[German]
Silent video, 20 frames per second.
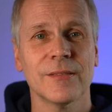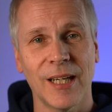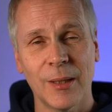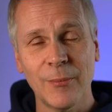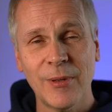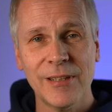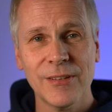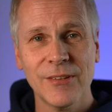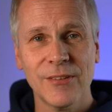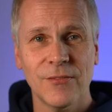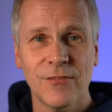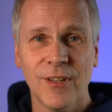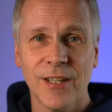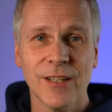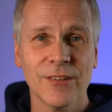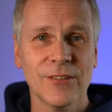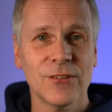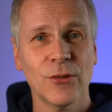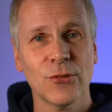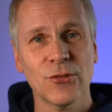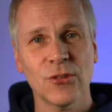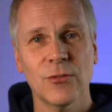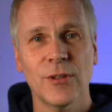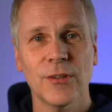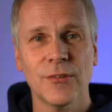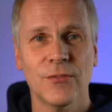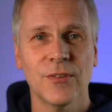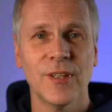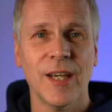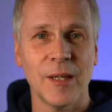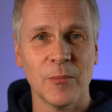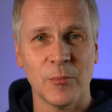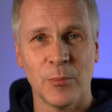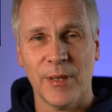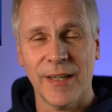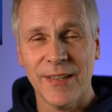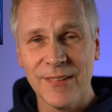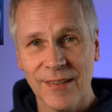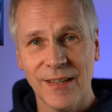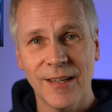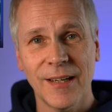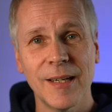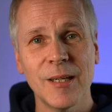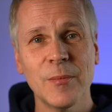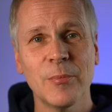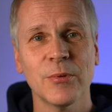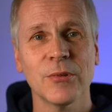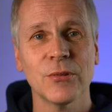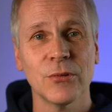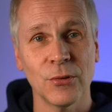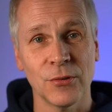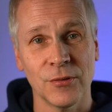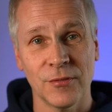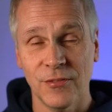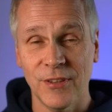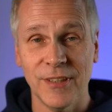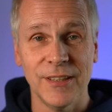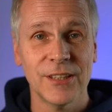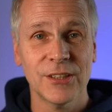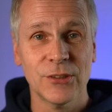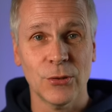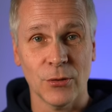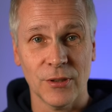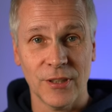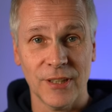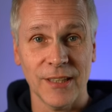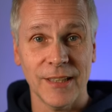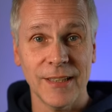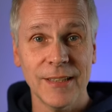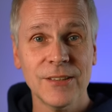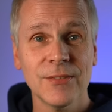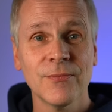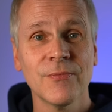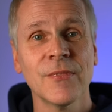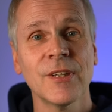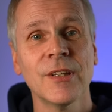Damals war das noch sowas wie ein Pressehype und wenig konkret.